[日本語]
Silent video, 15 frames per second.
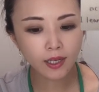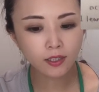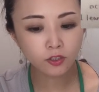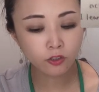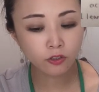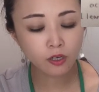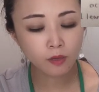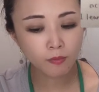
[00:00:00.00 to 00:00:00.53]

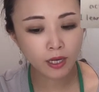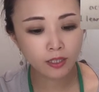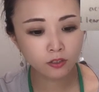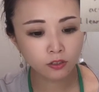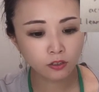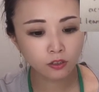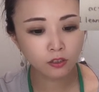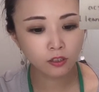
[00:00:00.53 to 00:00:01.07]
enjoyed my
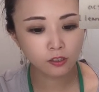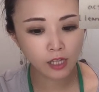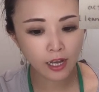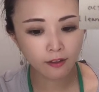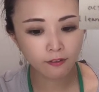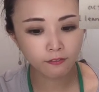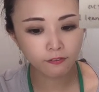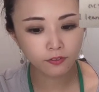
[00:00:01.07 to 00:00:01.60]
school
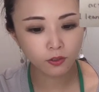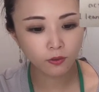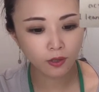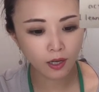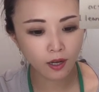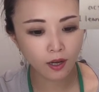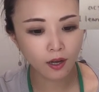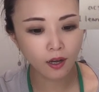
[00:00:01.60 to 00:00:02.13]
life と
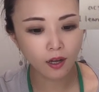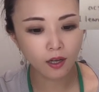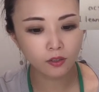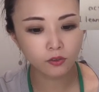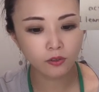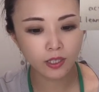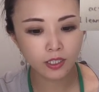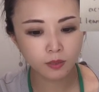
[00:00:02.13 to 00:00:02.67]
かあ
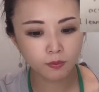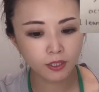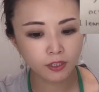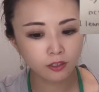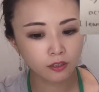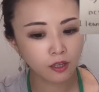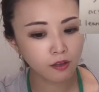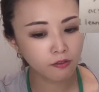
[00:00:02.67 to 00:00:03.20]
と
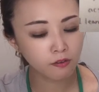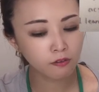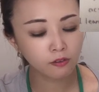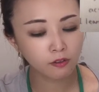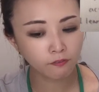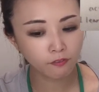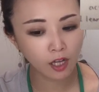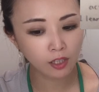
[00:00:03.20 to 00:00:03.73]
especially through the
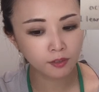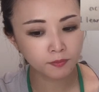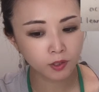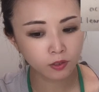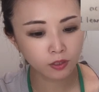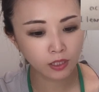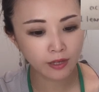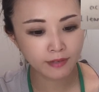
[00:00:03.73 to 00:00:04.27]
volleyball
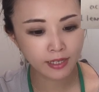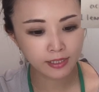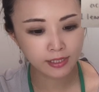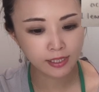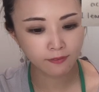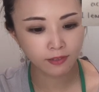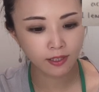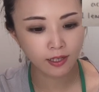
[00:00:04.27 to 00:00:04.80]
club
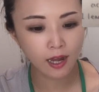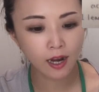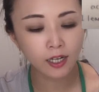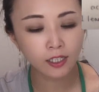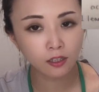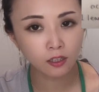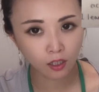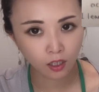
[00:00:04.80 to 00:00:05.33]
activity I
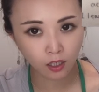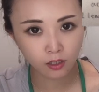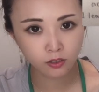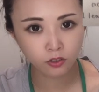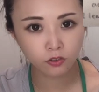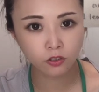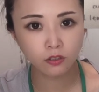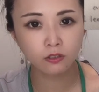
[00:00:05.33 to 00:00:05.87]

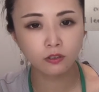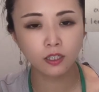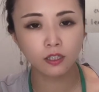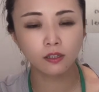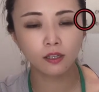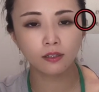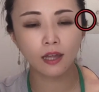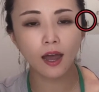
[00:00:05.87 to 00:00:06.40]
learned というふうに言っ
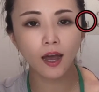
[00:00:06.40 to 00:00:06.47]
てて I